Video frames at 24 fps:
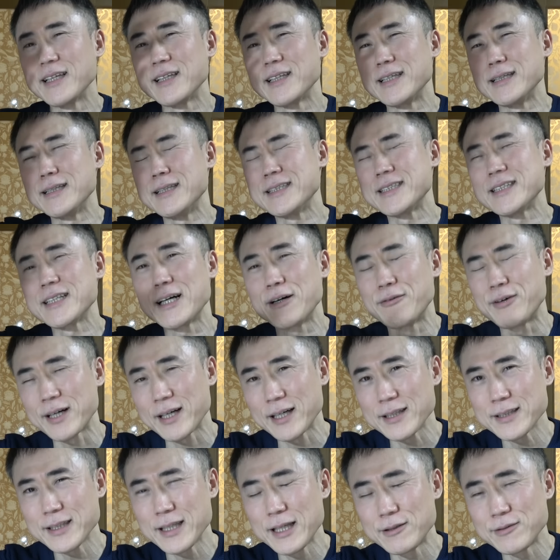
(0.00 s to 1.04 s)
日にちが分
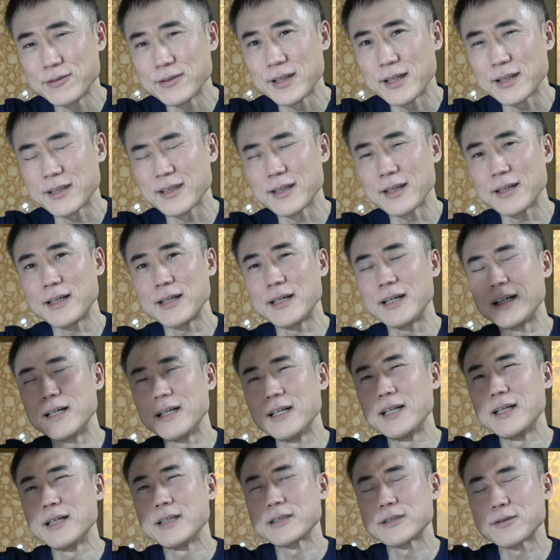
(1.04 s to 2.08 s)
かってるんだったら
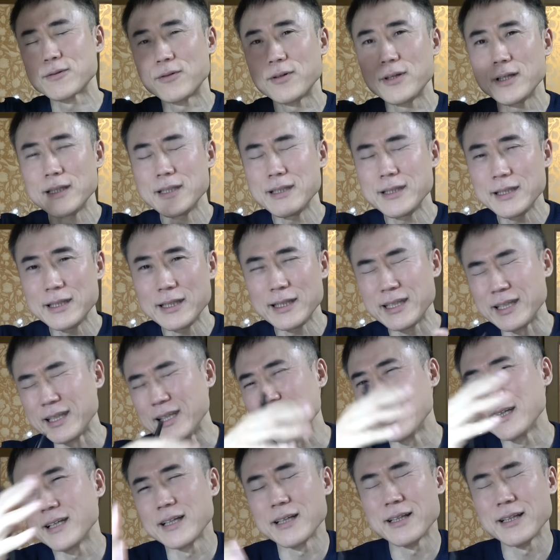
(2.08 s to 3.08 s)
それに